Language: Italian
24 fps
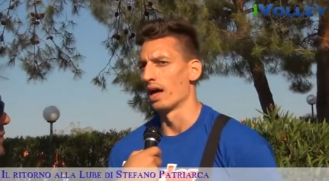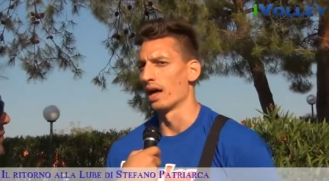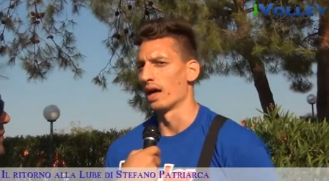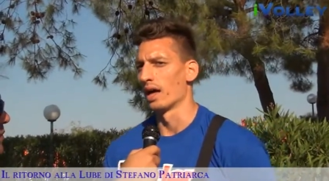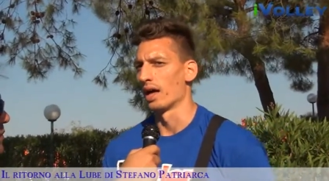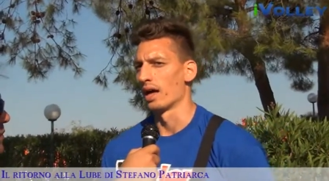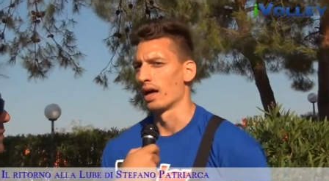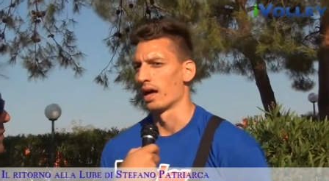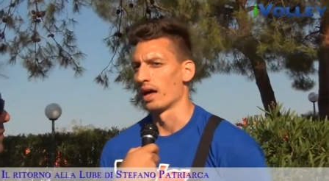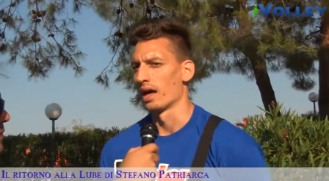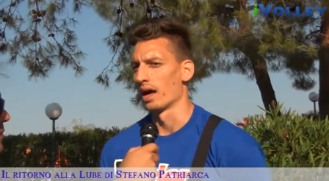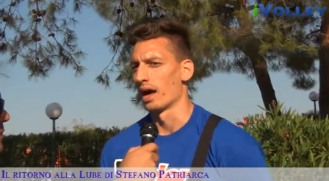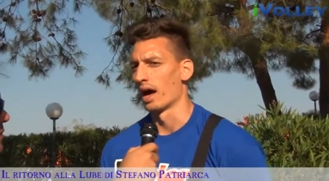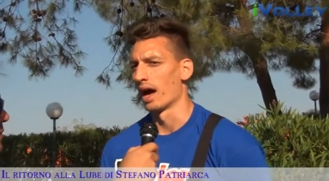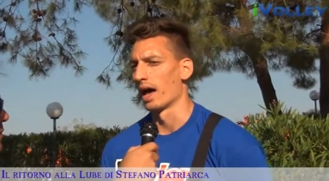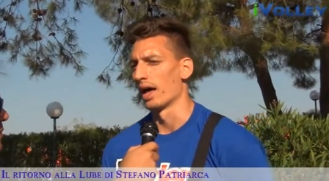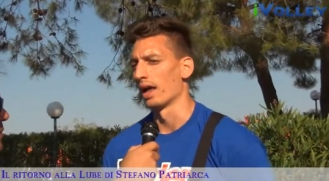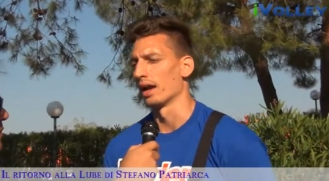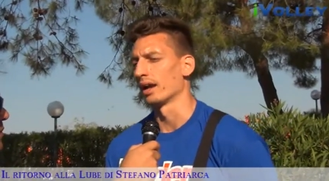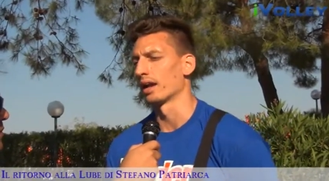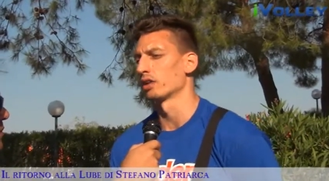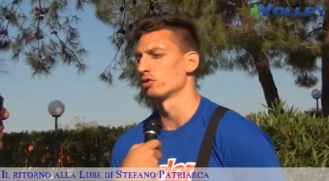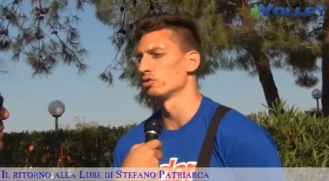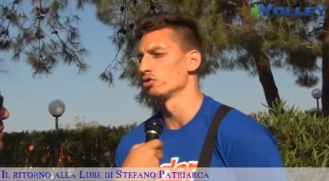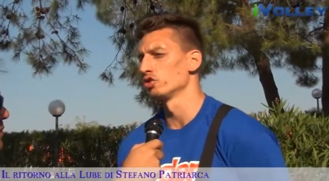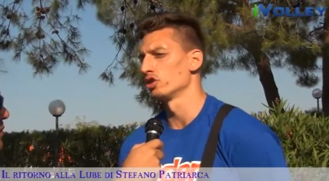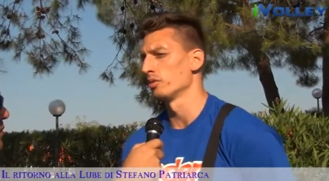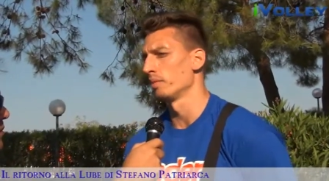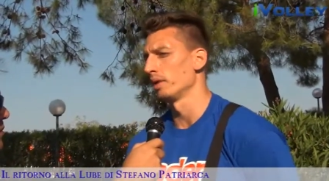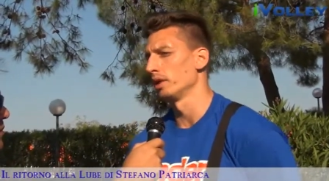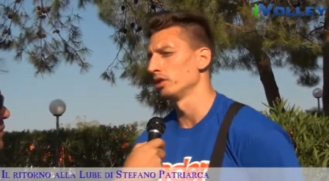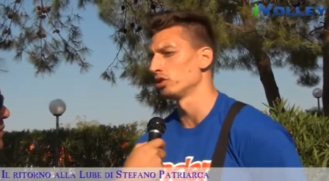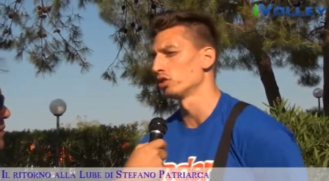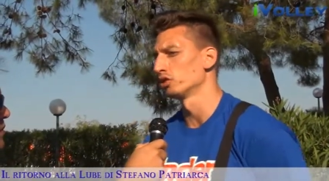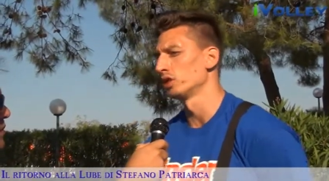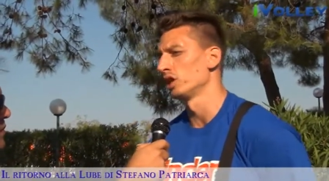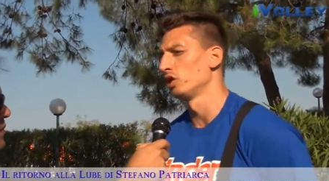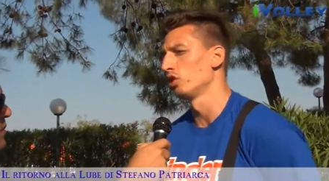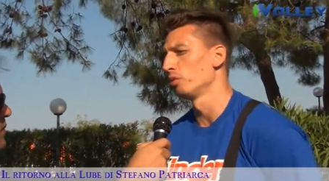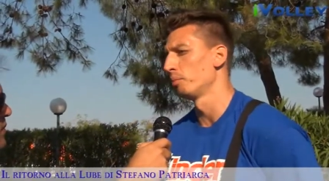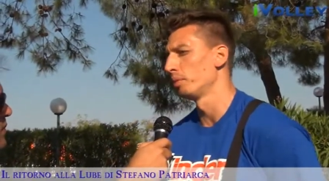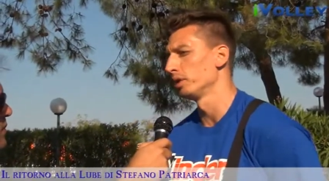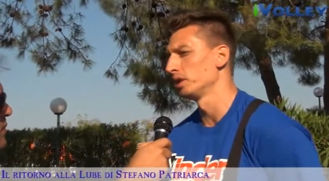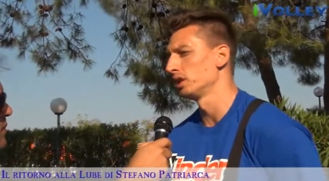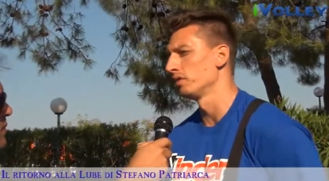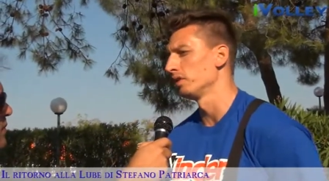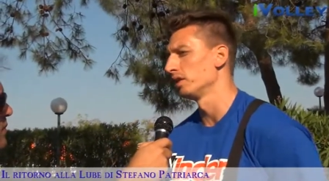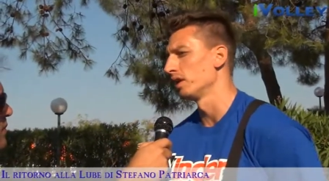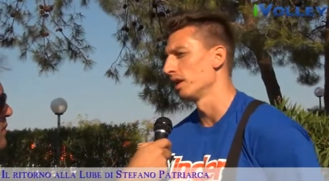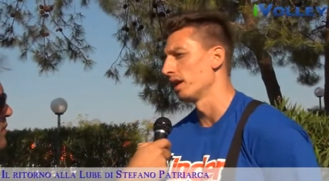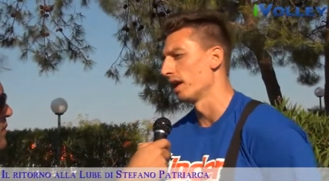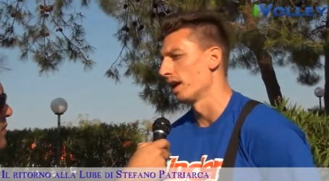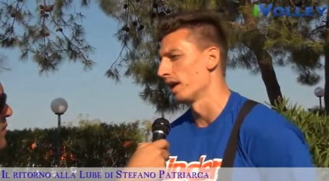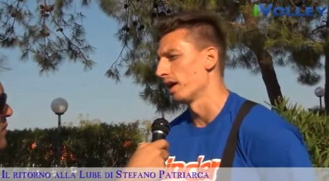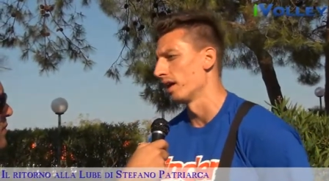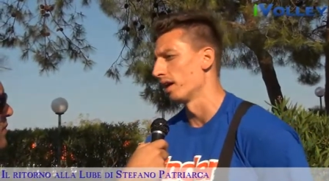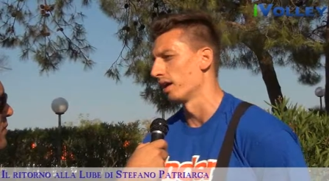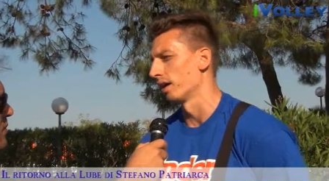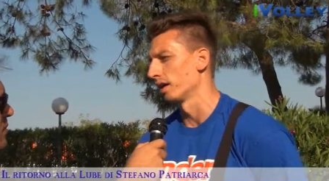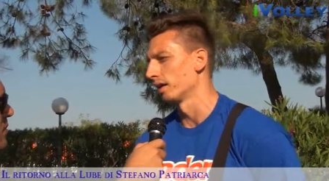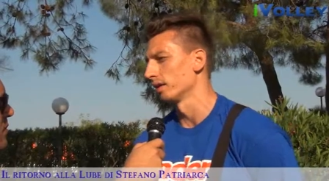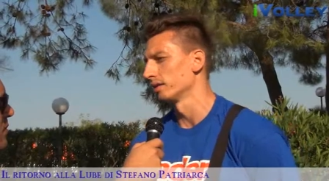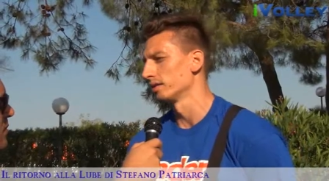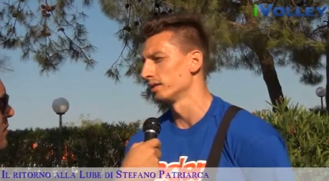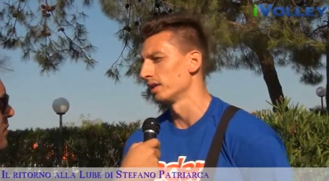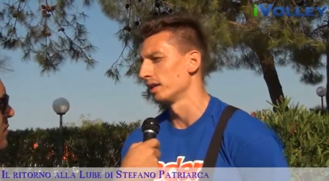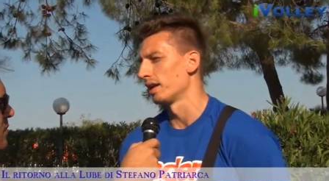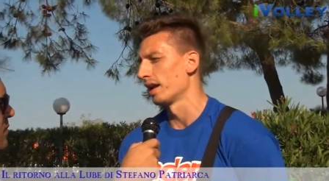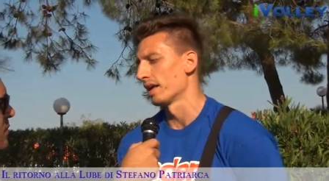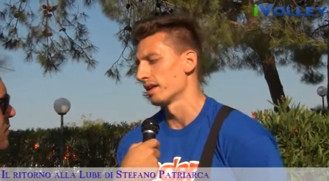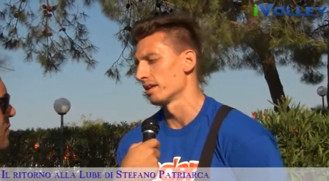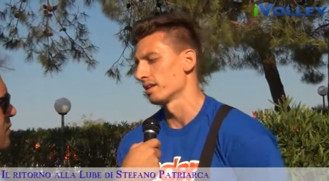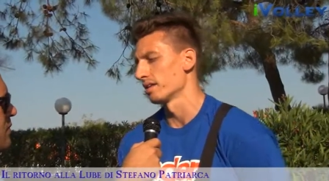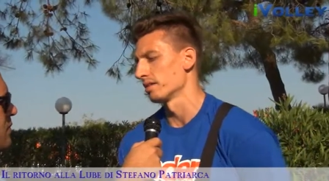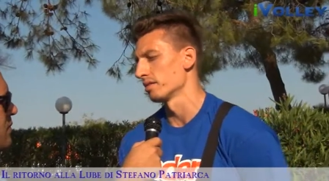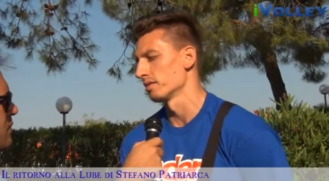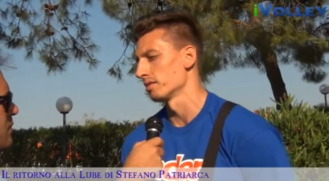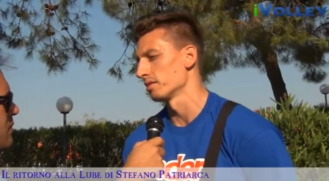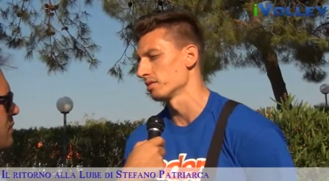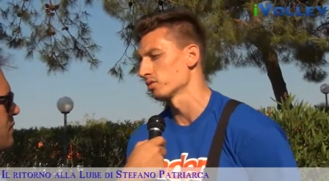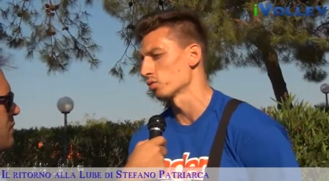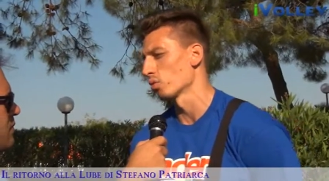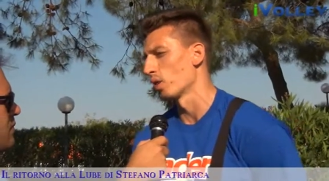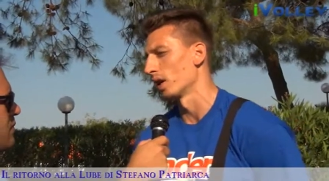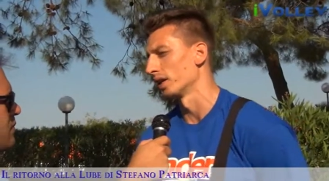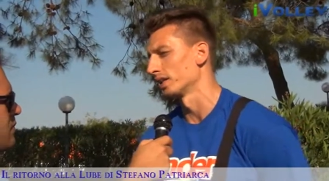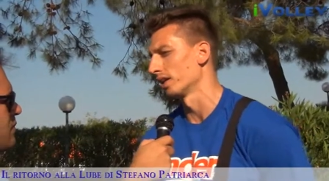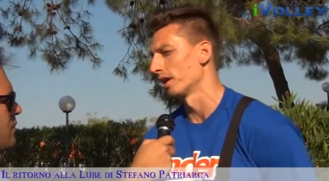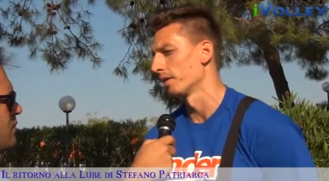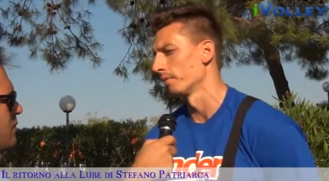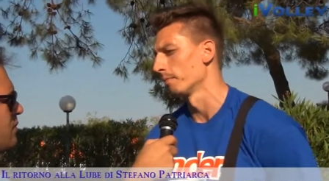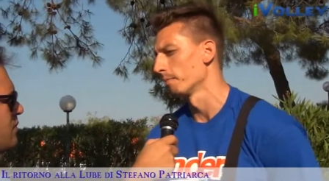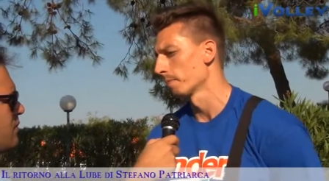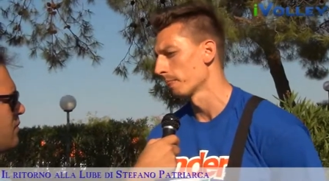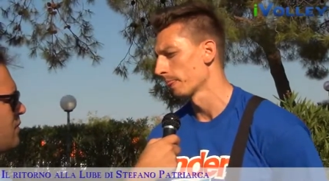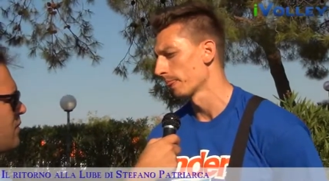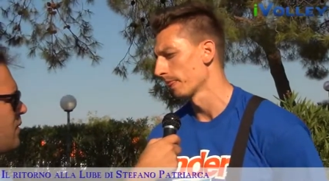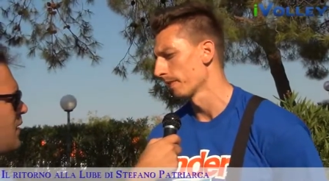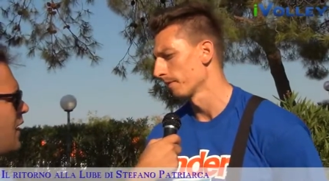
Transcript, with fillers: eh, al raggiungimento degli obiettivi della, della squadra.